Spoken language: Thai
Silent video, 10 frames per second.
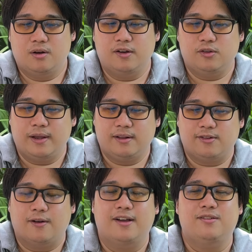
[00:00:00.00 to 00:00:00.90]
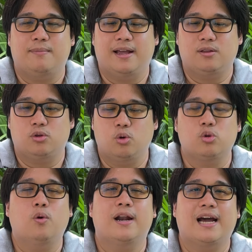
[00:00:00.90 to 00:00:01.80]
โดยสวิตช์250 เมตรทุก
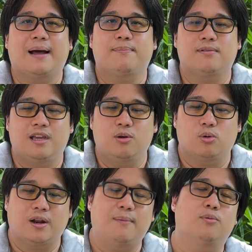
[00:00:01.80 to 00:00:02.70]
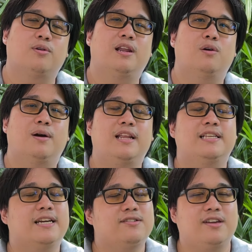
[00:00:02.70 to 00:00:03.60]
ตัวนะครับที่อยู่ตรงหน้าผมตรงนี้หรือว่า
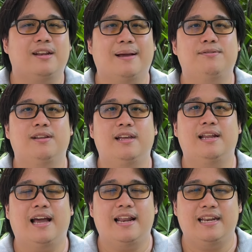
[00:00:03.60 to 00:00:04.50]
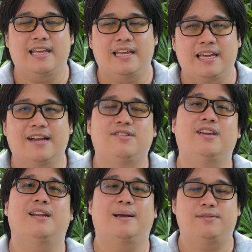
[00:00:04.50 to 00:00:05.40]
DGS ขีด F series และ DES
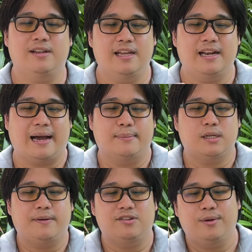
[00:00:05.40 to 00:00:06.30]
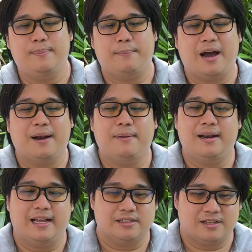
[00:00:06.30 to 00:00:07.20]
ขีด F series นะครับ จะเป็นสวิตช์แบบ
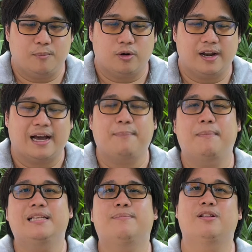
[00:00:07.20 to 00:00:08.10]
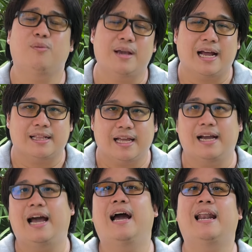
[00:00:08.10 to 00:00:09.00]
unmanaged ทั้งหมดนะครับ ไม่จำเป็นต้องมีการตั้
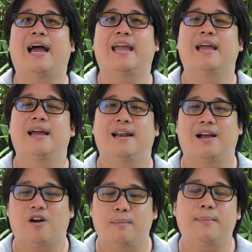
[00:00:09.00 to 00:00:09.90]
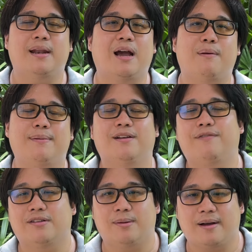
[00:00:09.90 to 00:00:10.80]
งค่าอะไร และก็ไม่มีหน้าเว็บอินเทอ
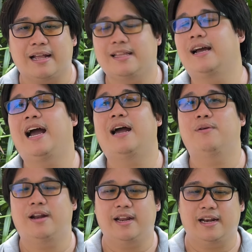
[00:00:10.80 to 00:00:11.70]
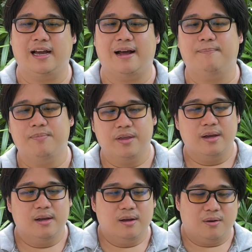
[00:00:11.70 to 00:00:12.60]
ร์เฟซสำหรับการตั้งค่าด้วยนั่นเองนะครับ
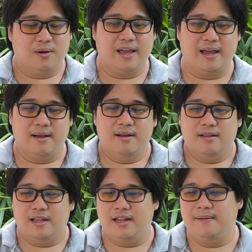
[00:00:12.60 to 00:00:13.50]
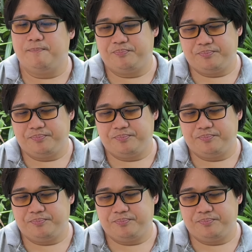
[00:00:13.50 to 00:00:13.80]
โอเค ทีนี้